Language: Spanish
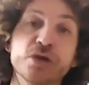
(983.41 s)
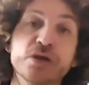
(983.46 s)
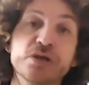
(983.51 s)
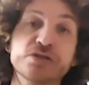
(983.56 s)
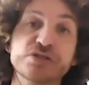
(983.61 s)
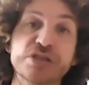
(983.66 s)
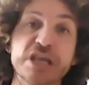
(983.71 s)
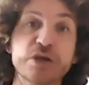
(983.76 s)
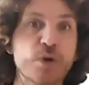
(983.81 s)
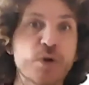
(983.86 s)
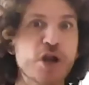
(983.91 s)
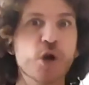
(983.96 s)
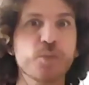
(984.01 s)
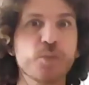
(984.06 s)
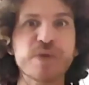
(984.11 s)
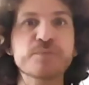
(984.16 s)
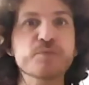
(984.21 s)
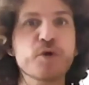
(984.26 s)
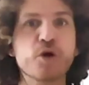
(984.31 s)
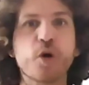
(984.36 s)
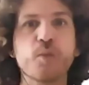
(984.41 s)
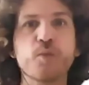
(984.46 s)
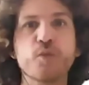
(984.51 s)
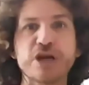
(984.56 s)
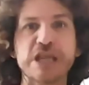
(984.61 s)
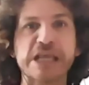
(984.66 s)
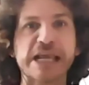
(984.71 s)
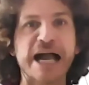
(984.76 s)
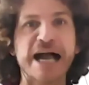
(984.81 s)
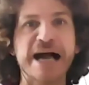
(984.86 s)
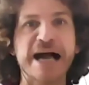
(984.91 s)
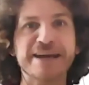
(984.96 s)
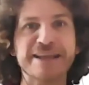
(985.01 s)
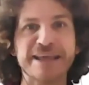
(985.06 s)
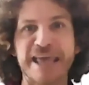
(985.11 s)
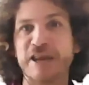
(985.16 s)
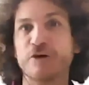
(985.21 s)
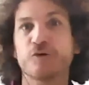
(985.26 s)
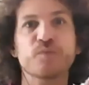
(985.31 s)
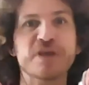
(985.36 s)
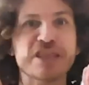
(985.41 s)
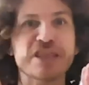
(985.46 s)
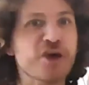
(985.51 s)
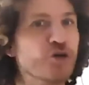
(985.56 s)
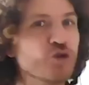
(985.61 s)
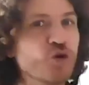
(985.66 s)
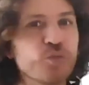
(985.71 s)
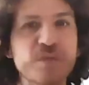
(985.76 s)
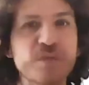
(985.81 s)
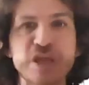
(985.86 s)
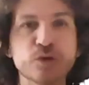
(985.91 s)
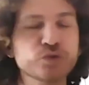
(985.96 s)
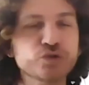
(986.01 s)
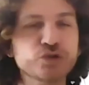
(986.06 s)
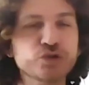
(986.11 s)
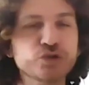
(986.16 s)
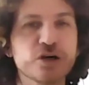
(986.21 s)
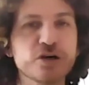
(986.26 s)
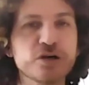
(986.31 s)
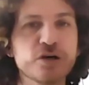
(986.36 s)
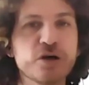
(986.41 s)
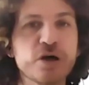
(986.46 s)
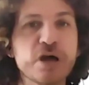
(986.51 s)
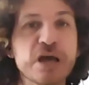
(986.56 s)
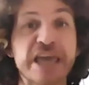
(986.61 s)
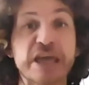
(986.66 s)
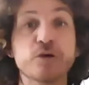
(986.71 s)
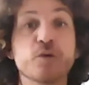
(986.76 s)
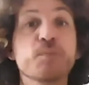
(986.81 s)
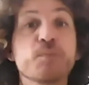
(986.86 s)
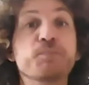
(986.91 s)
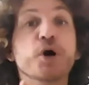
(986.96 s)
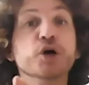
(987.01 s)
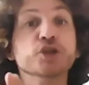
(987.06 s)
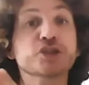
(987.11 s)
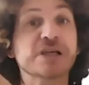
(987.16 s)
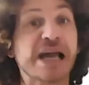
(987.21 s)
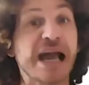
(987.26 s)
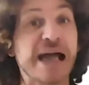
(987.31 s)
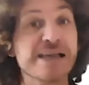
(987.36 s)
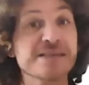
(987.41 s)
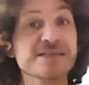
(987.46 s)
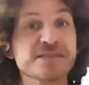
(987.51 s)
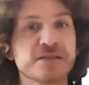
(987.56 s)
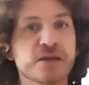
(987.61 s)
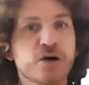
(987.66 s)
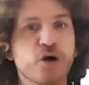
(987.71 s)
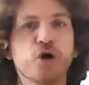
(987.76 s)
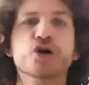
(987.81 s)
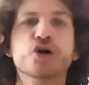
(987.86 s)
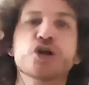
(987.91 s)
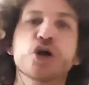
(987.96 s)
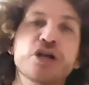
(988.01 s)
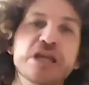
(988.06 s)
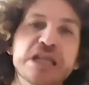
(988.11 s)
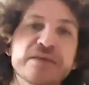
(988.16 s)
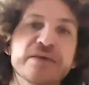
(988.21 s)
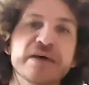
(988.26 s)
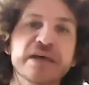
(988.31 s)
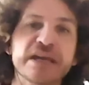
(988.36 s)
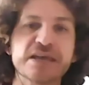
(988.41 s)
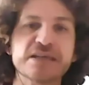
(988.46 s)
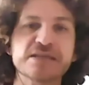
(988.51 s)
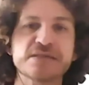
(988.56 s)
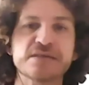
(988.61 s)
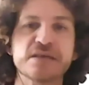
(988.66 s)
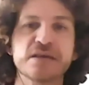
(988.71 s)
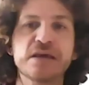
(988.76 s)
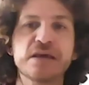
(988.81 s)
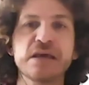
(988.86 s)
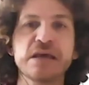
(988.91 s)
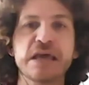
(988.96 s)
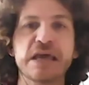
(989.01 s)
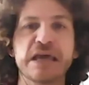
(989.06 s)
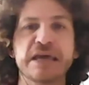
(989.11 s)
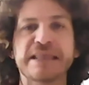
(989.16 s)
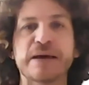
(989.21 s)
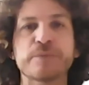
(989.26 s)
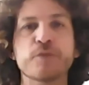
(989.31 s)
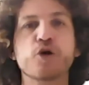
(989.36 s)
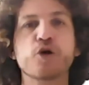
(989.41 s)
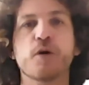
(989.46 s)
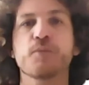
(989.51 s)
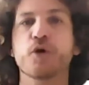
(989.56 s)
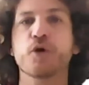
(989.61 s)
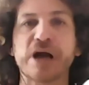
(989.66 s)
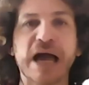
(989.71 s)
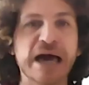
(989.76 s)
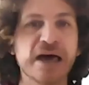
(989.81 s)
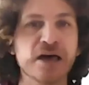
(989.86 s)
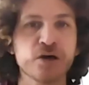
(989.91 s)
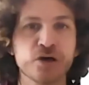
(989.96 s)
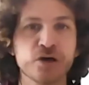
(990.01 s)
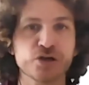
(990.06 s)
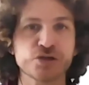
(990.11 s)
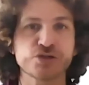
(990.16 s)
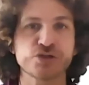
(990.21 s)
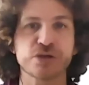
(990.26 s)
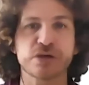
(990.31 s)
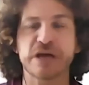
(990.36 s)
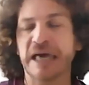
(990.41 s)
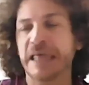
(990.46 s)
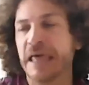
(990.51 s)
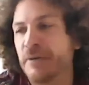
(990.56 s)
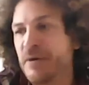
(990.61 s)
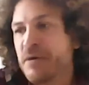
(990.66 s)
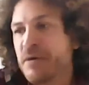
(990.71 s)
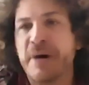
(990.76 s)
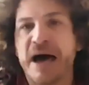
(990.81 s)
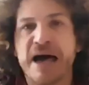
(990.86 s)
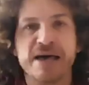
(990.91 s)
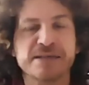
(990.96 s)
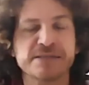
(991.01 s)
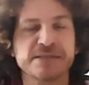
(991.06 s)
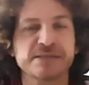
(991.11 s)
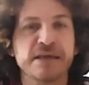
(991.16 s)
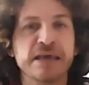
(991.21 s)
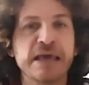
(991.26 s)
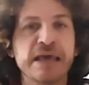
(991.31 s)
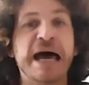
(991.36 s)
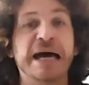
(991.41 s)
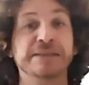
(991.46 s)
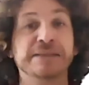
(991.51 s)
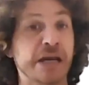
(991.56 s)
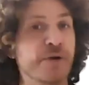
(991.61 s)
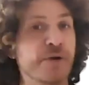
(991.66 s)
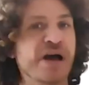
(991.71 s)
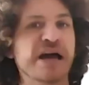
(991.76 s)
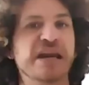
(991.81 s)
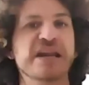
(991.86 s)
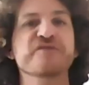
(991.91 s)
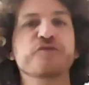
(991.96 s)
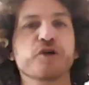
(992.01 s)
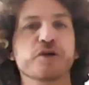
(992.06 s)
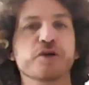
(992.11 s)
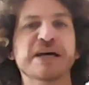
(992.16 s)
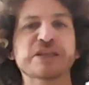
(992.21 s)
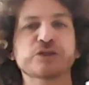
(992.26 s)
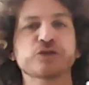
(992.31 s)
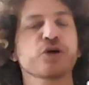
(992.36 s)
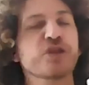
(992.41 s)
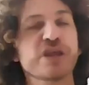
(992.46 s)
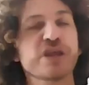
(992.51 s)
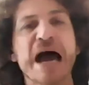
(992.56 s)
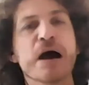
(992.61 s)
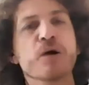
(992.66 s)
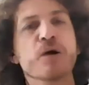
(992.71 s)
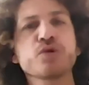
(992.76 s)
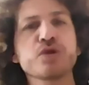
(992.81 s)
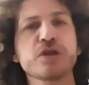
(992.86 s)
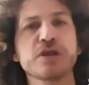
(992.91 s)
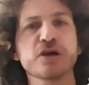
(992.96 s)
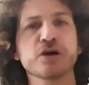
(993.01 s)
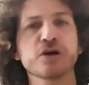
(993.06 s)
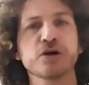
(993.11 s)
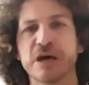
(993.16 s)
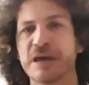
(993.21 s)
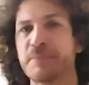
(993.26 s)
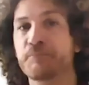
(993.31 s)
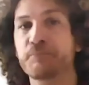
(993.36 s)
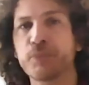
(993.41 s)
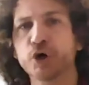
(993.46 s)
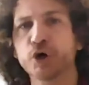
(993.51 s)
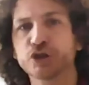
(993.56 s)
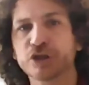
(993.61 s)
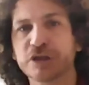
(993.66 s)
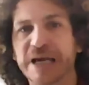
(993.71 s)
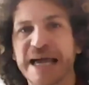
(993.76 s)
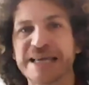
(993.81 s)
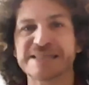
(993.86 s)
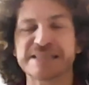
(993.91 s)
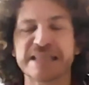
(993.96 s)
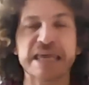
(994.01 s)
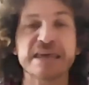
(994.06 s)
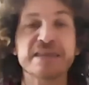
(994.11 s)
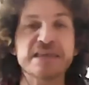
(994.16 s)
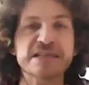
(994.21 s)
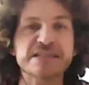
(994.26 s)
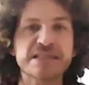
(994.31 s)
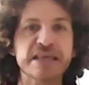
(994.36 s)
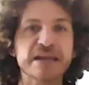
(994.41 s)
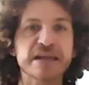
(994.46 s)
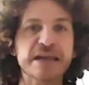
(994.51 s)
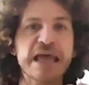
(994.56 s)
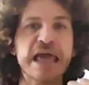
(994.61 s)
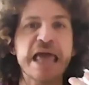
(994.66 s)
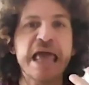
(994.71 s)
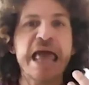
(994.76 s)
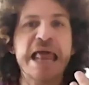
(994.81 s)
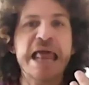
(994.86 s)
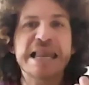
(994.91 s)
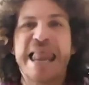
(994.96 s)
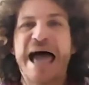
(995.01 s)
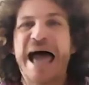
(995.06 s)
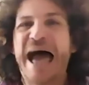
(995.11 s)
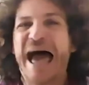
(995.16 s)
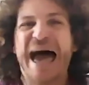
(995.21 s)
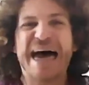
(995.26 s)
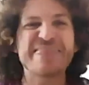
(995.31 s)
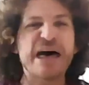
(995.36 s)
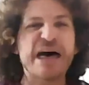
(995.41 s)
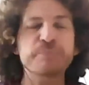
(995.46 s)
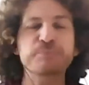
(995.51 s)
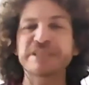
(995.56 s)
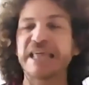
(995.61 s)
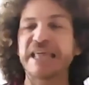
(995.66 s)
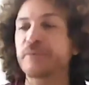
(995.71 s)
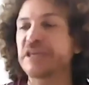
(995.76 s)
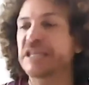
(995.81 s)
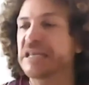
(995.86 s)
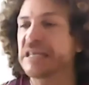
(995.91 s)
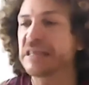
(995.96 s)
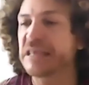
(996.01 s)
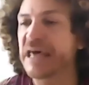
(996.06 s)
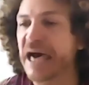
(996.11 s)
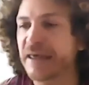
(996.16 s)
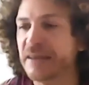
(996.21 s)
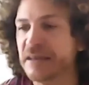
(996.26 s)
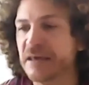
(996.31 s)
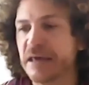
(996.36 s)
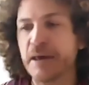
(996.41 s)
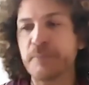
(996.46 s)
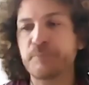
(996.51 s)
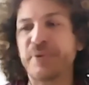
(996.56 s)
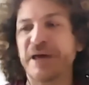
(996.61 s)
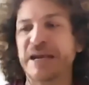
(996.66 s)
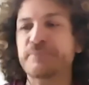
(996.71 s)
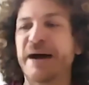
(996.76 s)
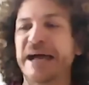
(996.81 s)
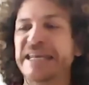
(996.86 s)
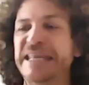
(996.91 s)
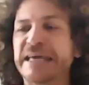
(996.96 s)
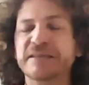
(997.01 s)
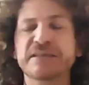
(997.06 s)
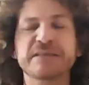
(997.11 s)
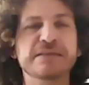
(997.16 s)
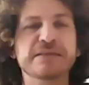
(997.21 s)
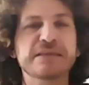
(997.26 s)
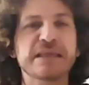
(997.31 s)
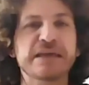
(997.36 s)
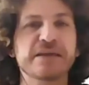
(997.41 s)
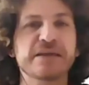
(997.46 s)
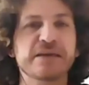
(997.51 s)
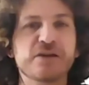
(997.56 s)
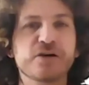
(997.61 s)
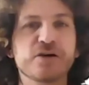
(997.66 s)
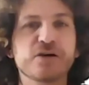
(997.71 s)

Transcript: Si no es lo mismo comunicar en un video de un minuto que en un podcast, hoy los líderes estamos convocados cada vez más a trabajar en formatos de audio, en podcast, es decir, la adaptabilidad permanente,